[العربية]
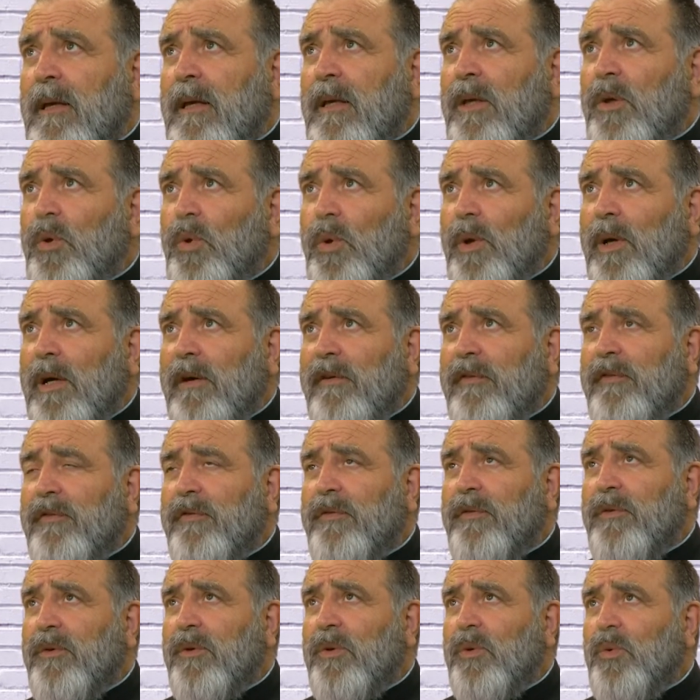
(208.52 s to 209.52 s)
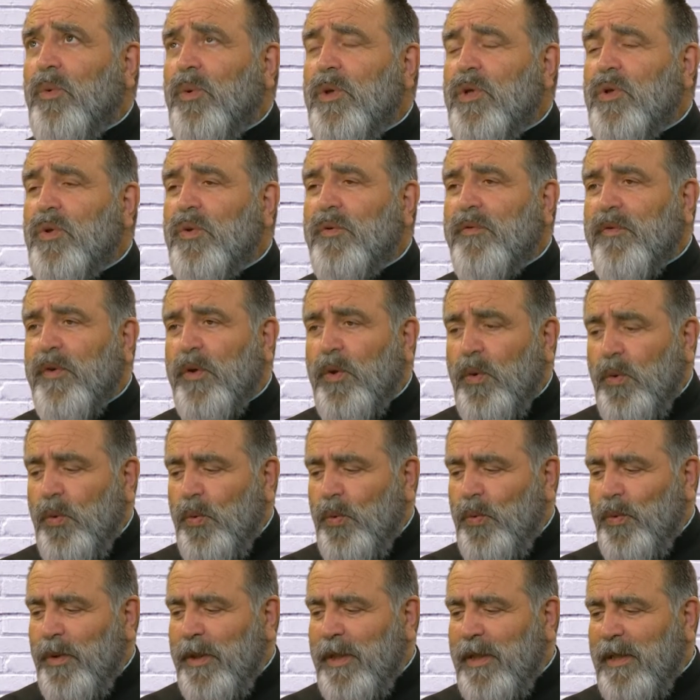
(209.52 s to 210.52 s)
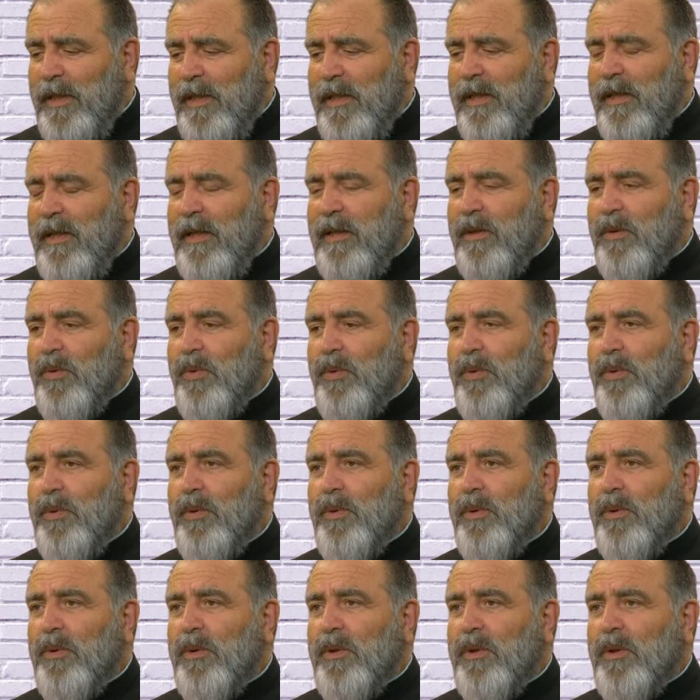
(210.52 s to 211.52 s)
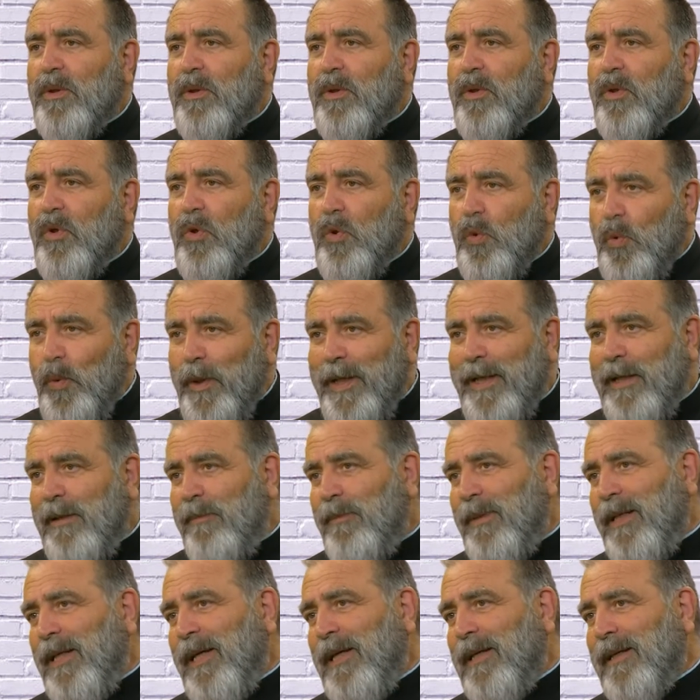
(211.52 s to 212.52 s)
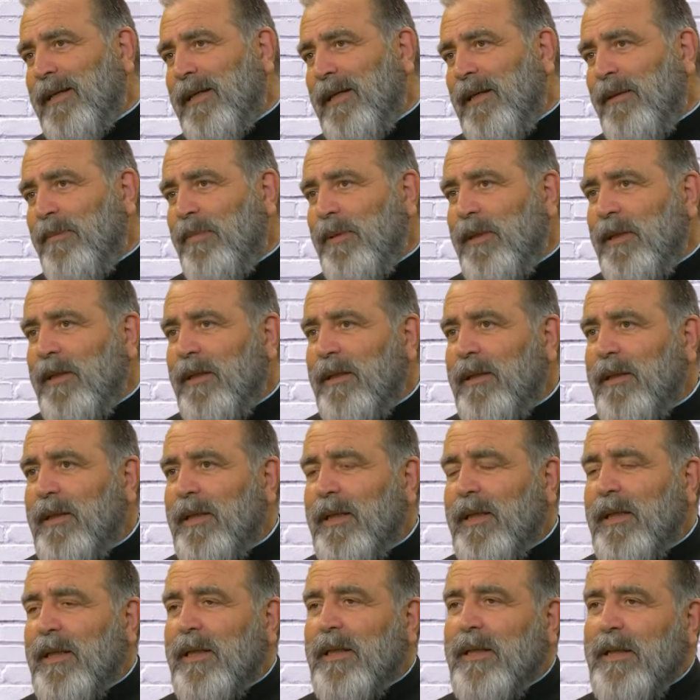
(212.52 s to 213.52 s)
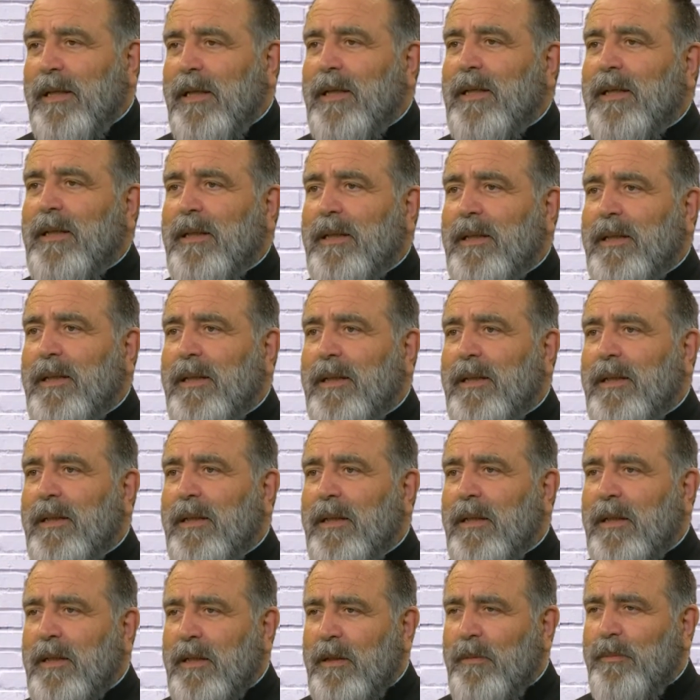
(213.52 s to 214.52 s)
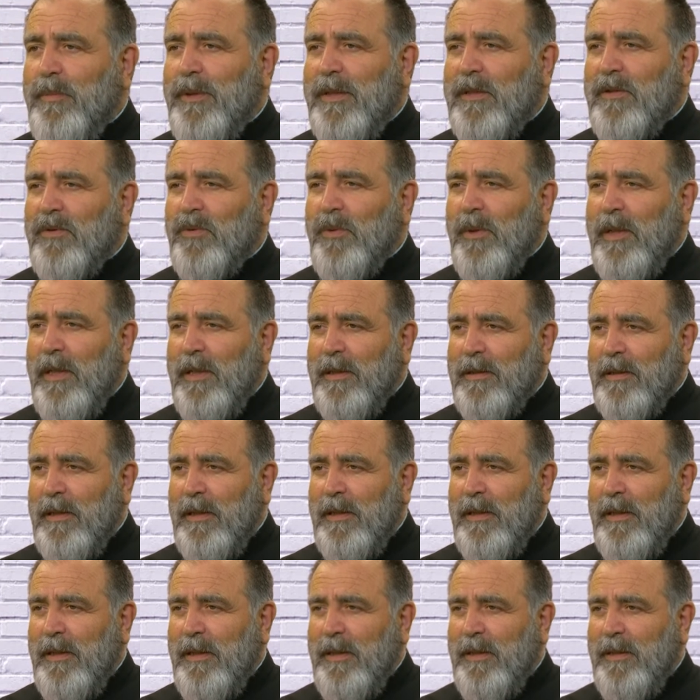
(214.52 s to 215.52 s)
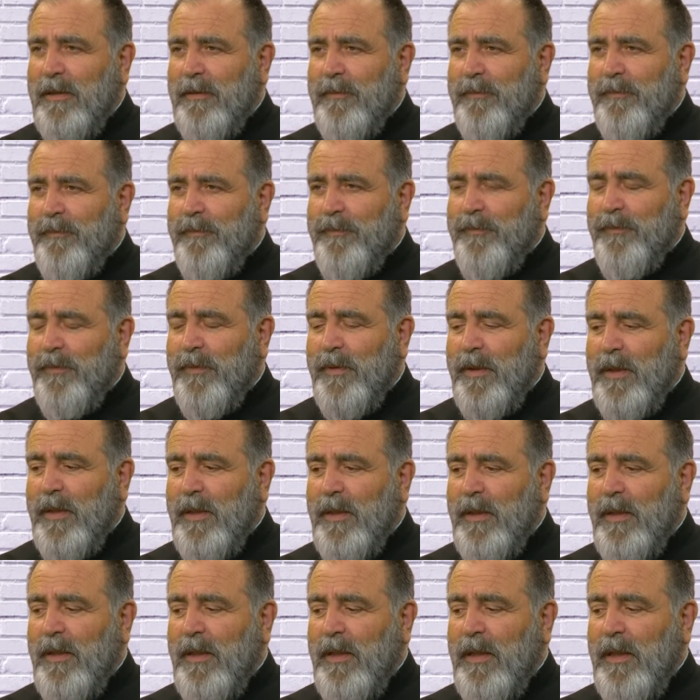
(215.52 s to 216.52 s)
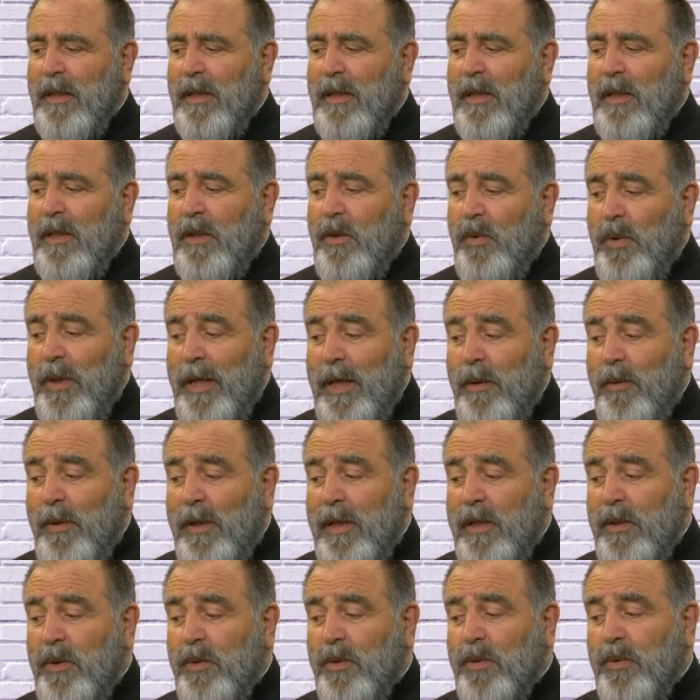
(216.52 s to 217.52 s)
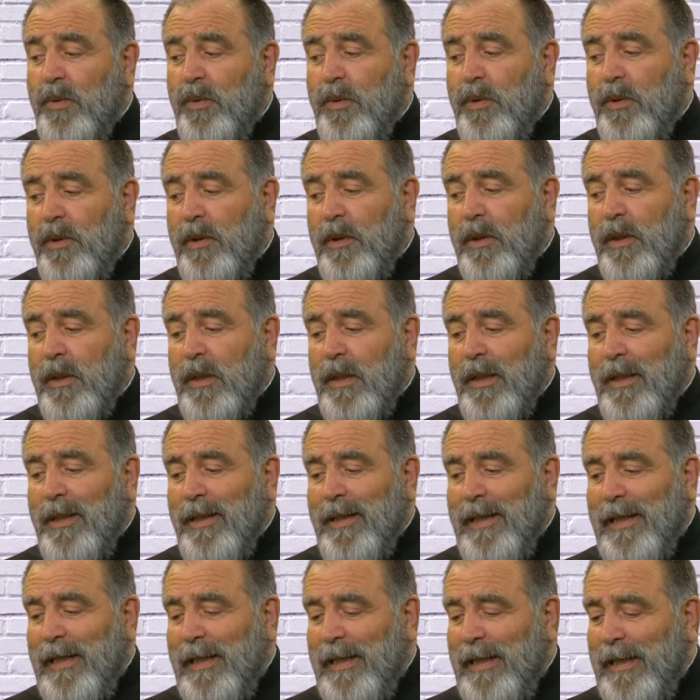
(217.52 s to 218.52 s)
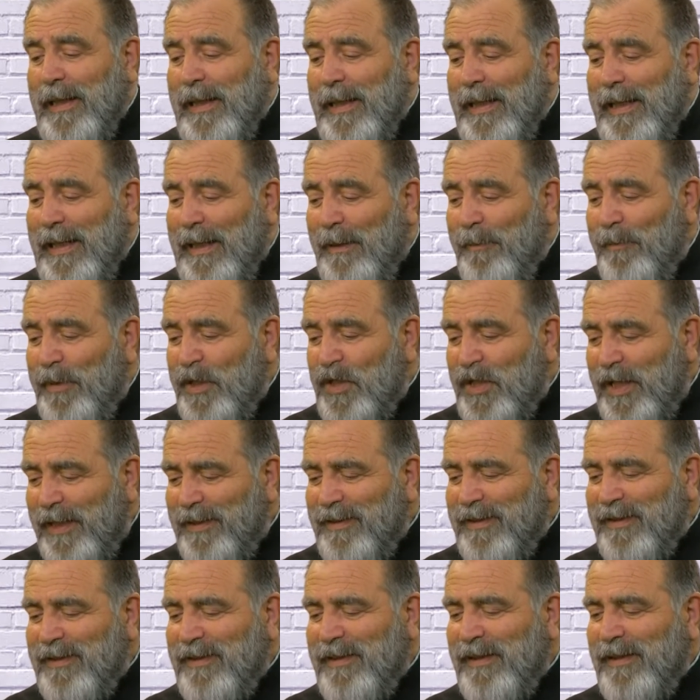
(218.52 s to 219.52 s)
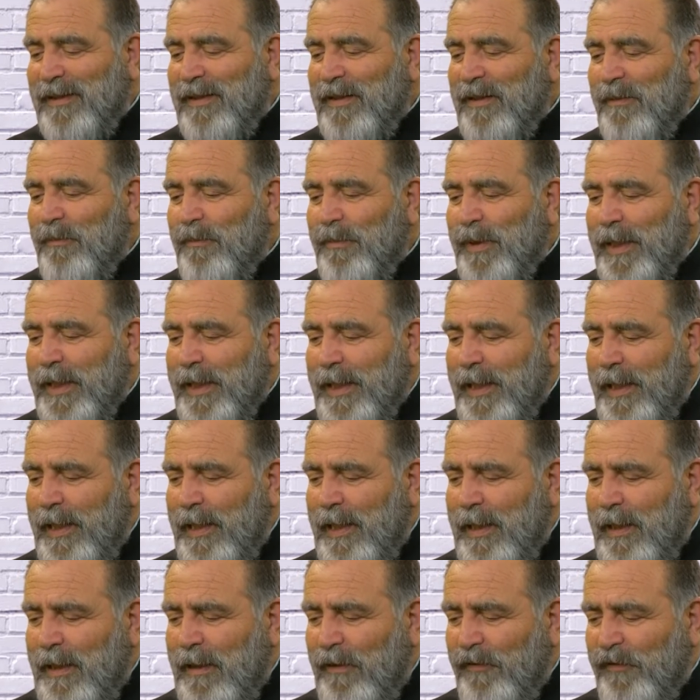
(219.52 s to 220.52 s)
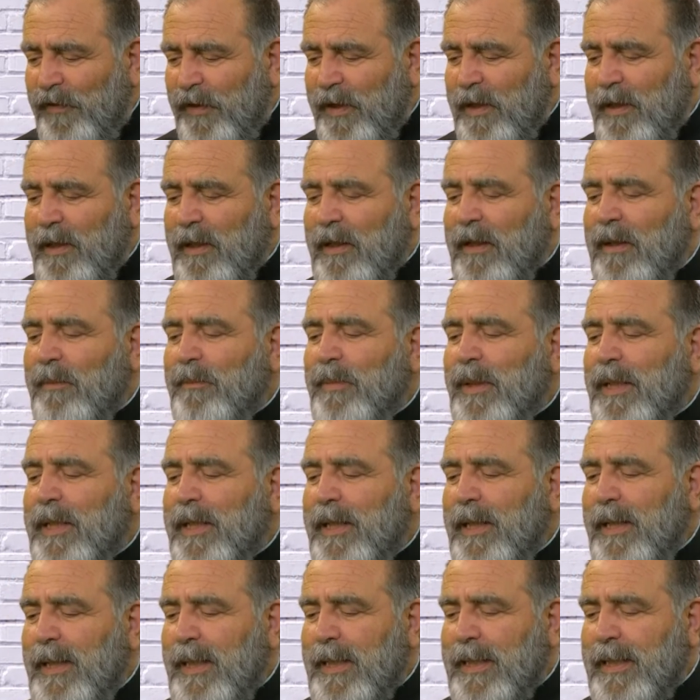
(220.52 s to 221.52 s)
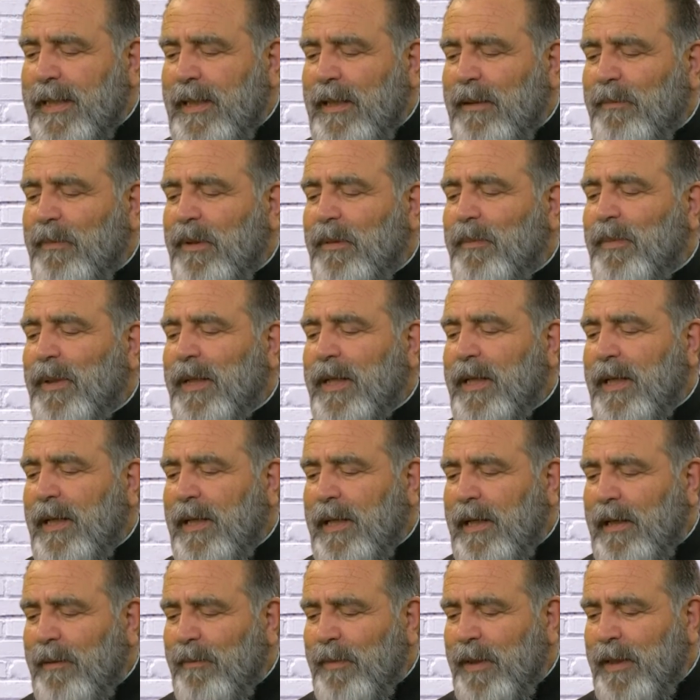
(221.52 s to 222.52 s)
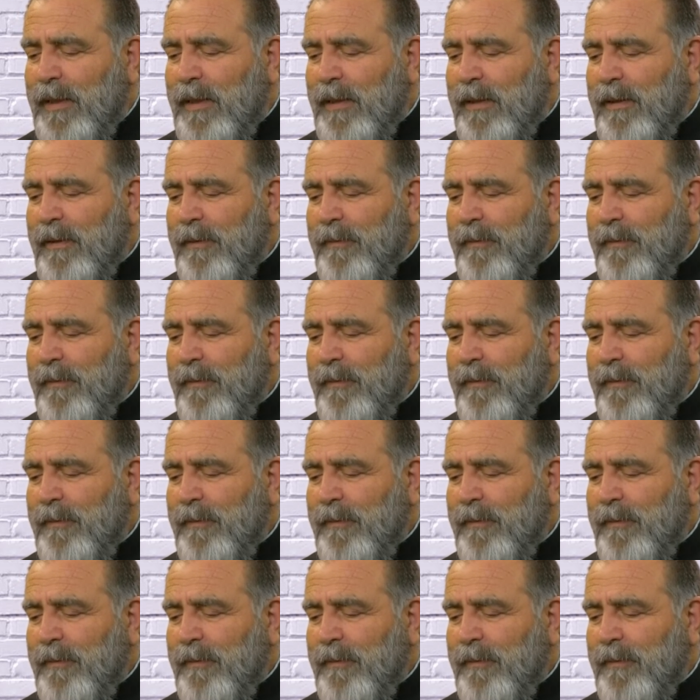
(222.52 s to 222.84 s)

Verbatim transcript: يوقف ويشوف هو ذاته وين من هالكلمه يلي الرب يسوع اعطانا اياها وحاول ان يكون عم بجسد بكل فكرة بكل كلمة بكل عمل